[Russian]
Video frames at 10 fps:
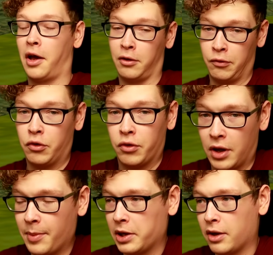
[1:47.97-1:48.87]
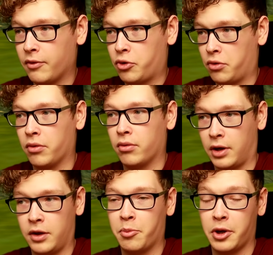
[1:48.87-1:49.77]
Так, ну все, самое главное, что
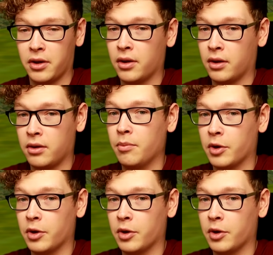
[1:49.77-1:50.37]
хотя бы этот нас не